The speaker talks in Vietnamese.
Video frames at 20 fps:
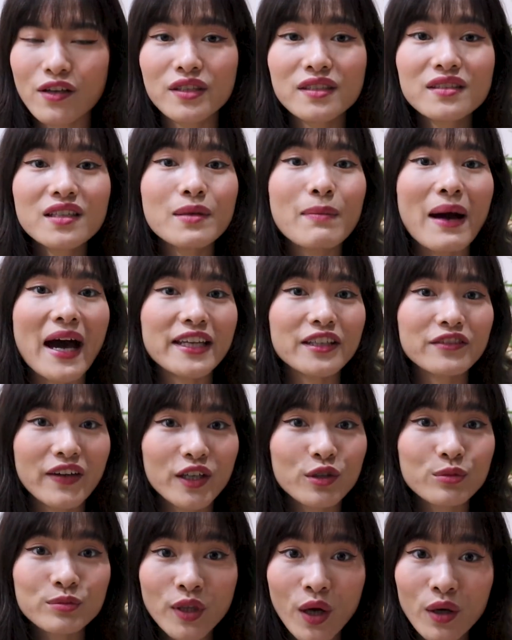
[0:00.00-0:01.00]
Có những người bạn như
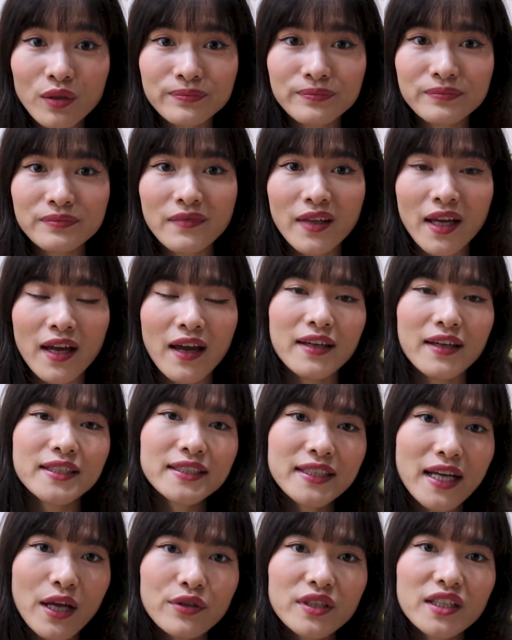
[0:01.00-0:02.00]
vậy cũng tốt
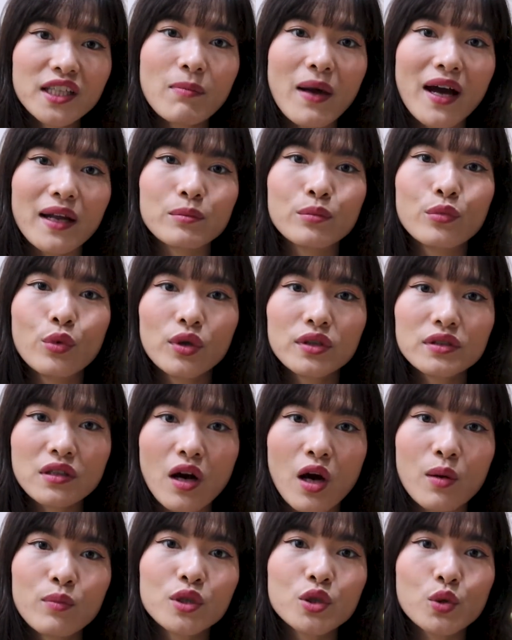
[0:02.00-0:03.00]
nhưng nếu như các bạn muốn
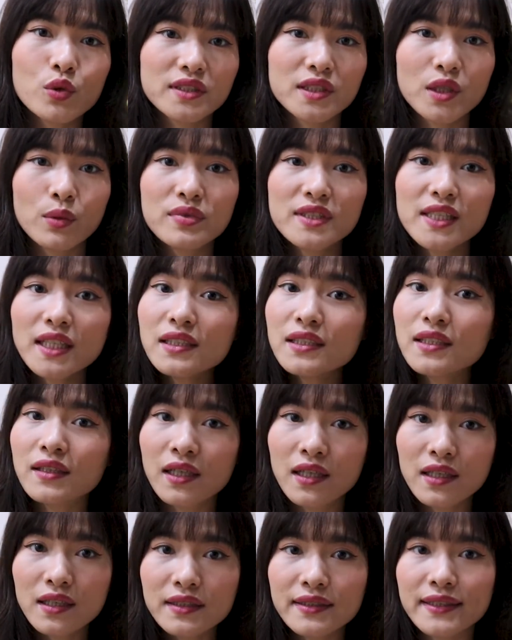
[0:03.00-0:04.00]
có một cuộc sống chất
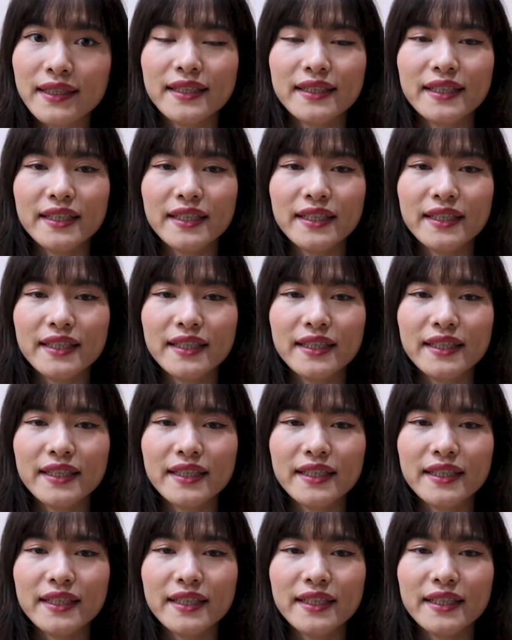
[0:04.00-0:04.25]
lượng hơn